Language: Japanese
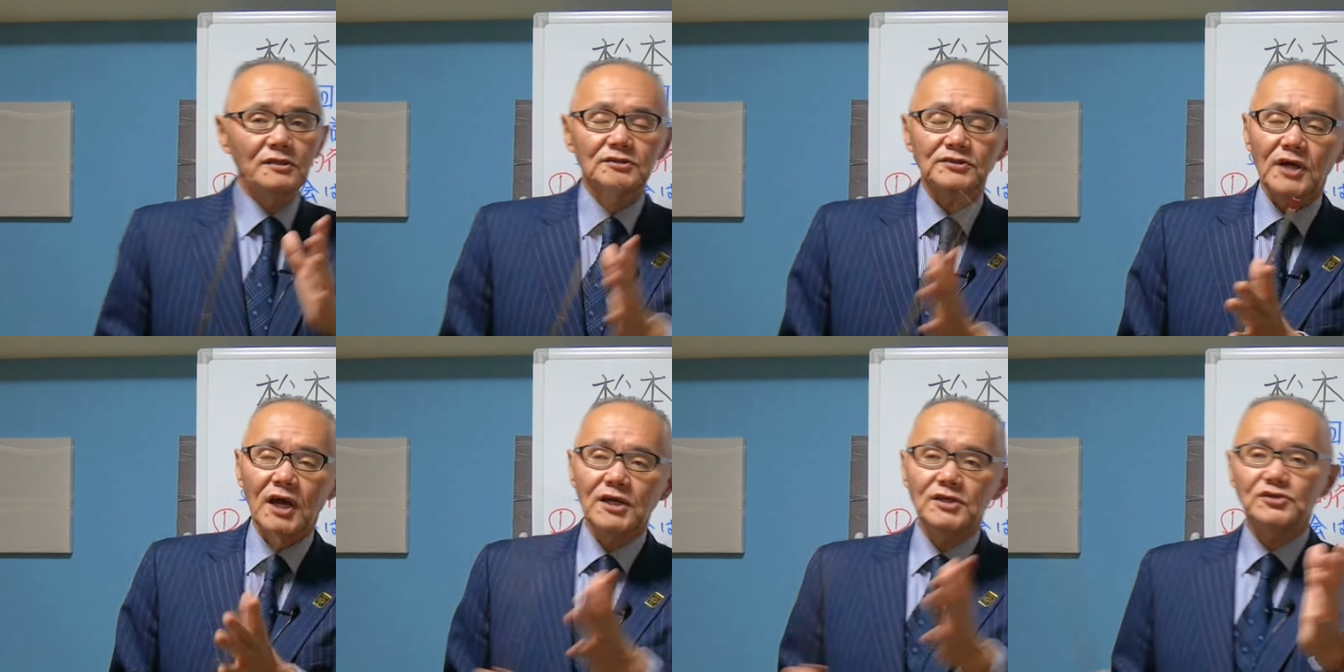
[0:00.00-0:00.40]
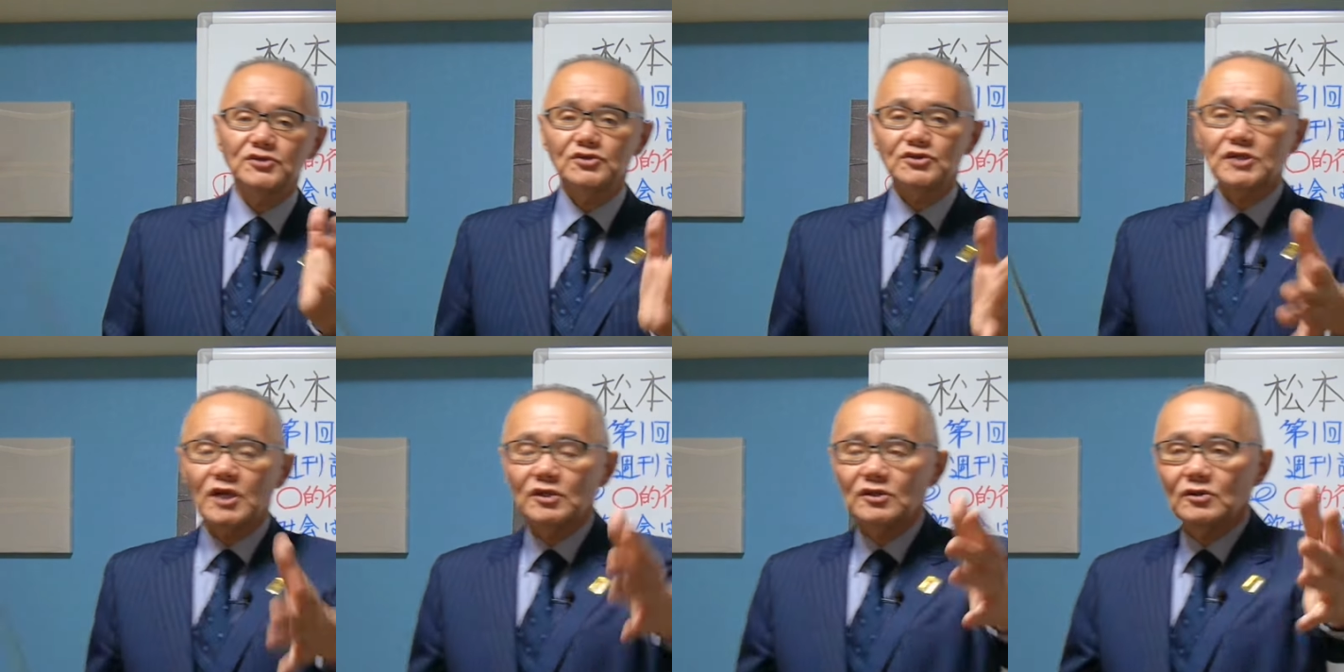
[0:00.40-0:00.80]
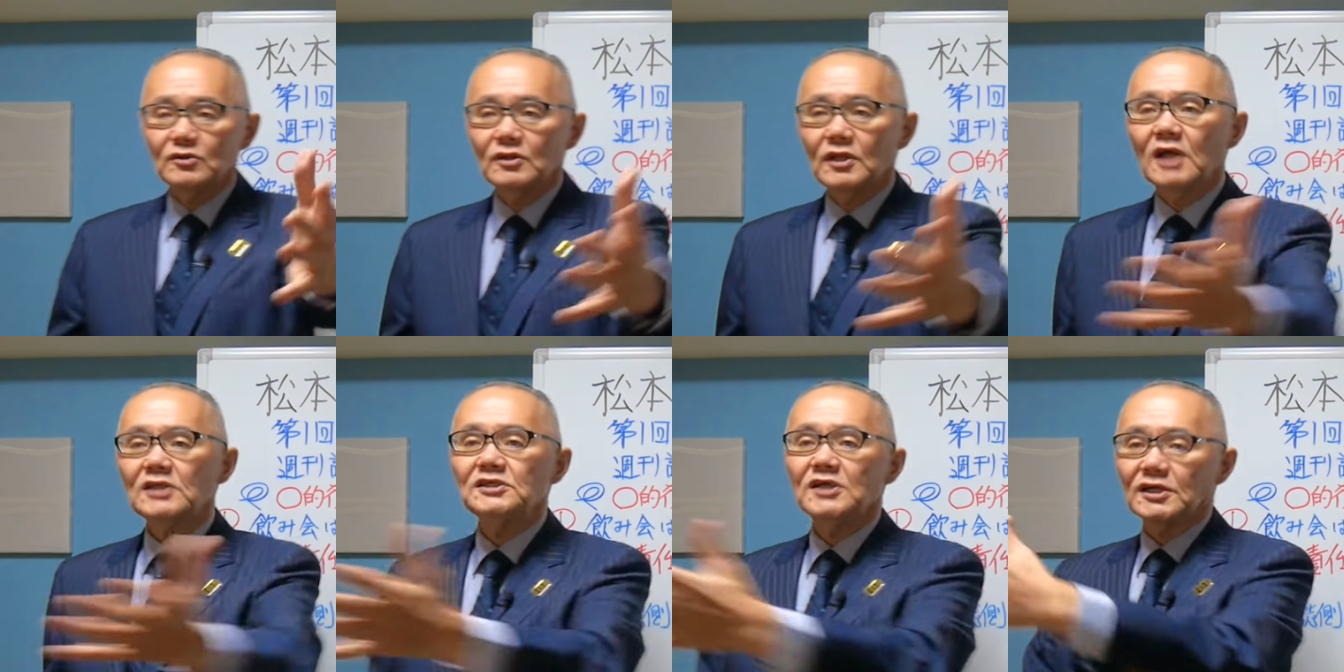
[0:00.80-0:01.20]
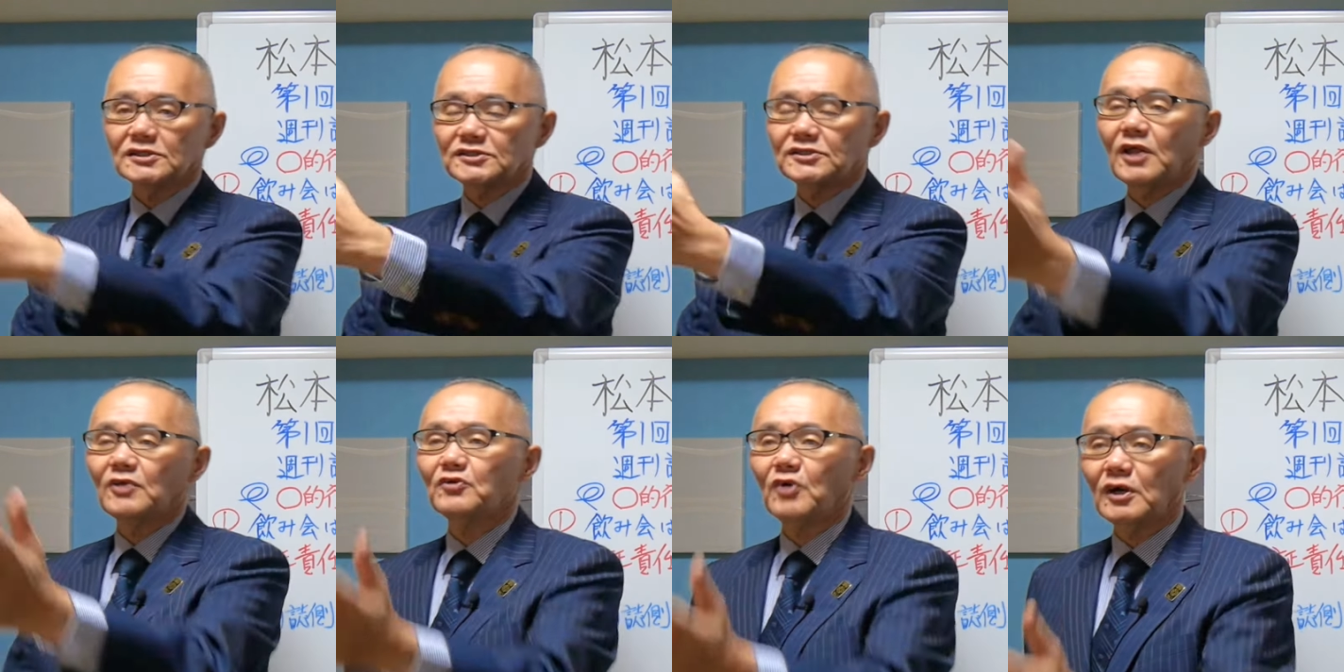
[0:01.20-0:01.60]
退出して何やっ
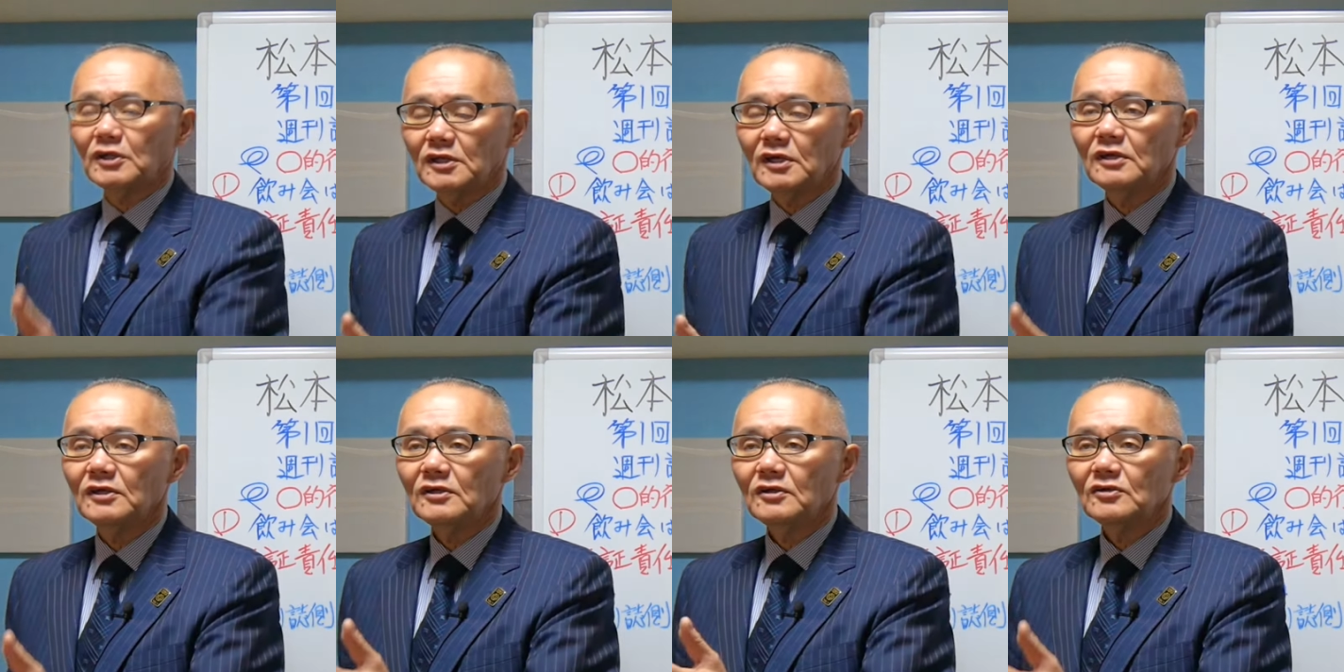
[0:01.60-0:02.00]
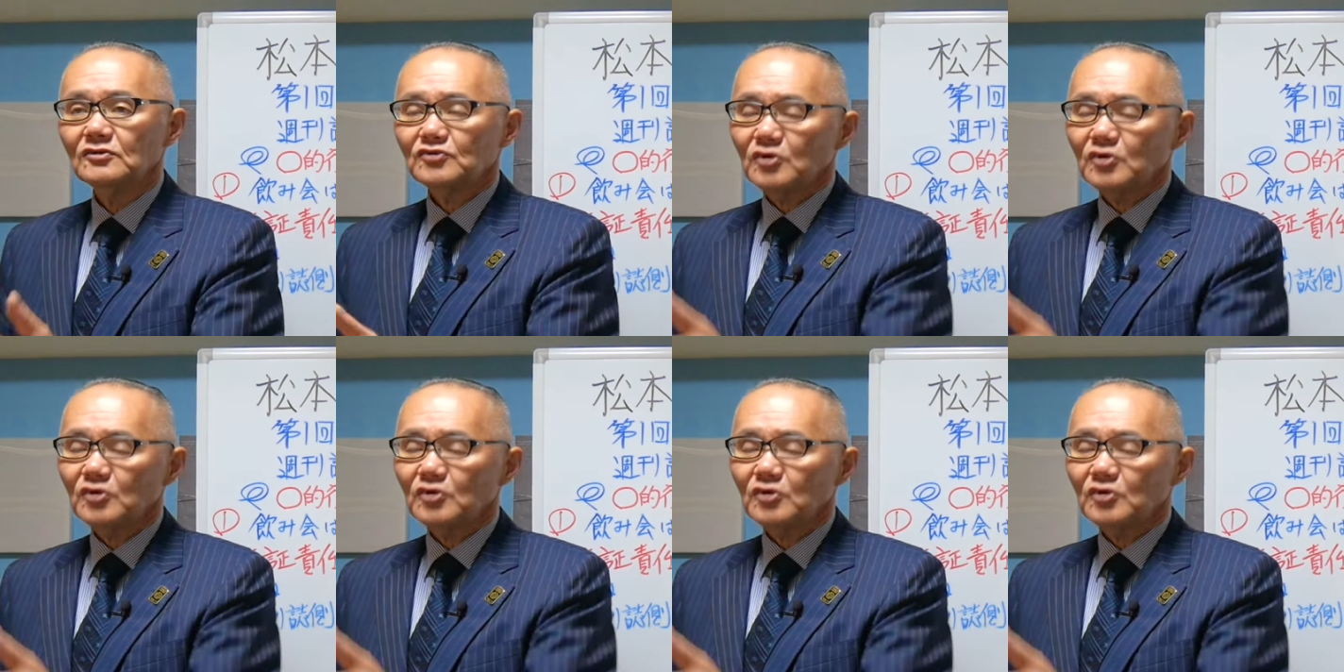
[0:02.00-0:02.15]
てたのかね